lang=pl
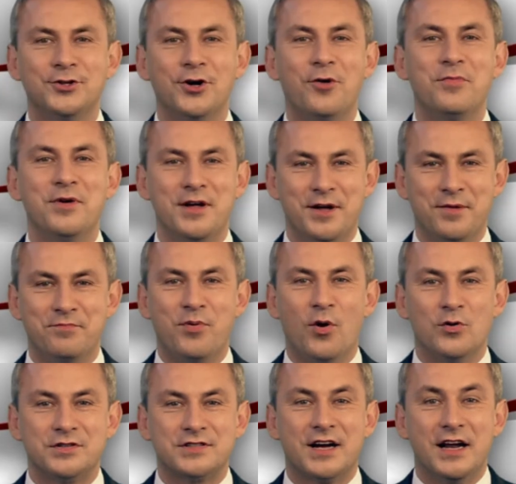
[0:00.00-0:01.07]
To my,
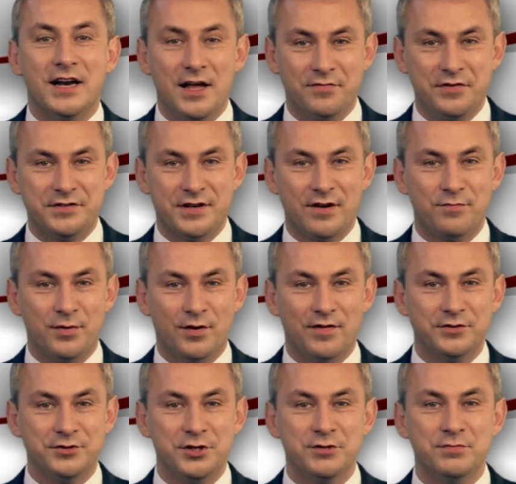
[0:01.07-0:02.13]
polska lewica,
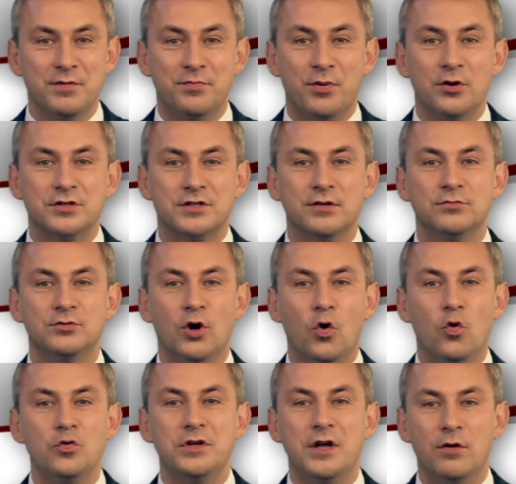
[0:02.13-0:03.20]
wprowadziliśmy Polskę do
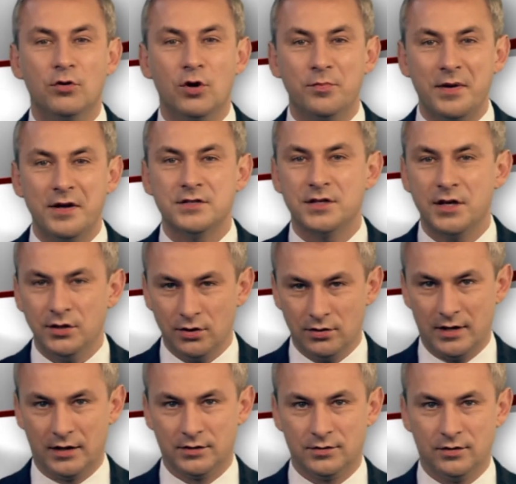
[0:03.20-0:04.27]
Unii Europejskiej i do
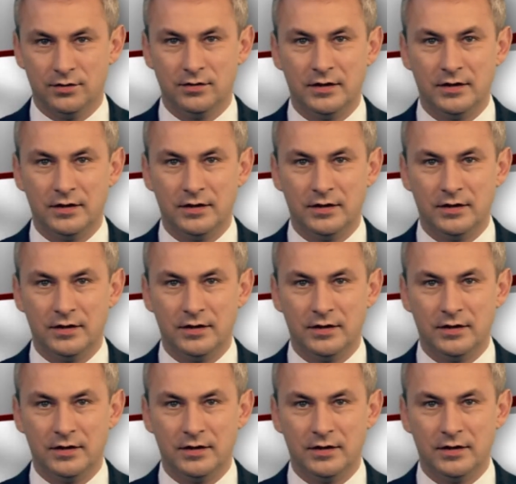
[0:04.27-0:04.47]
NATO.